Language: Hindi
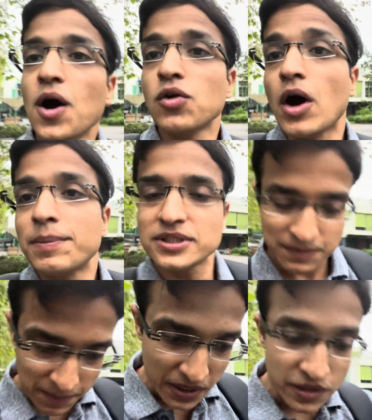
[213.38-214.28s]
और वापस
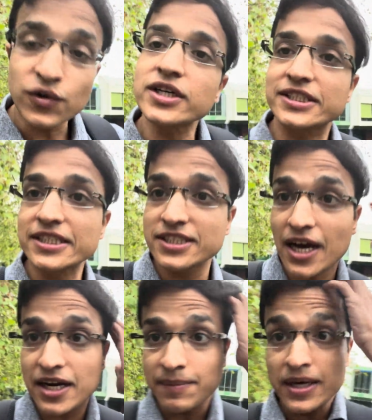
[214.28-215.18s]
अपना बिल्डिंग 46 जा
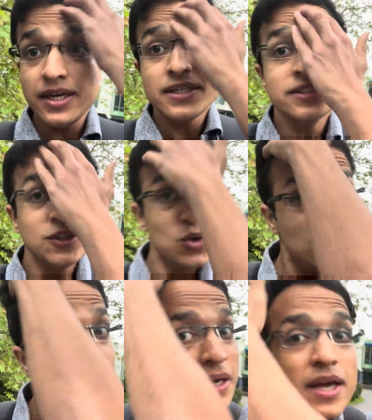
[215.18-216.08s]
रहे हैं भाई जिस
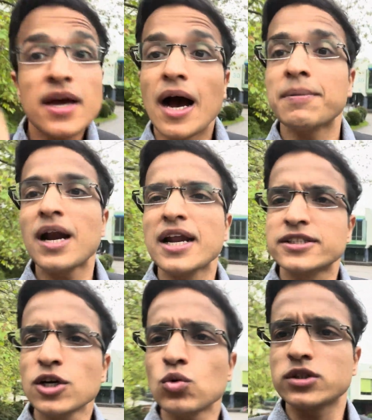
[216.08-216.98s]
रूम में अपना
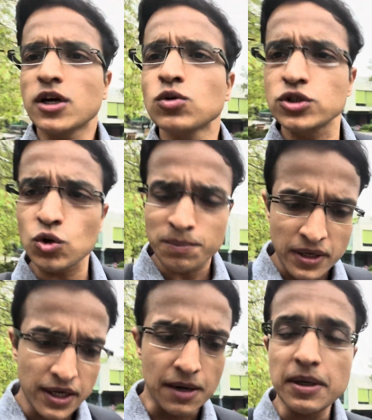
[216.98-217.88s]
लेक्चर हुआ था ना उसी रूम में
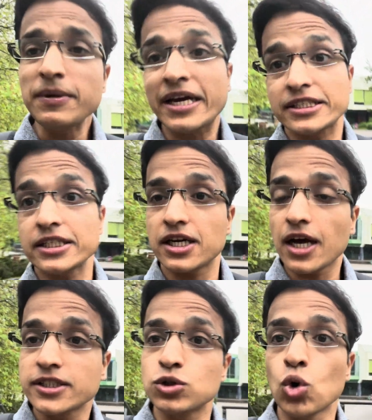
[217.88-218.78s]
अभी अपनी एक्सरसाइज
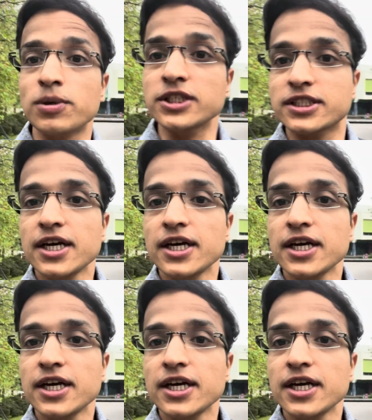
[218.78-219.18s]
क्लास है दो बजे से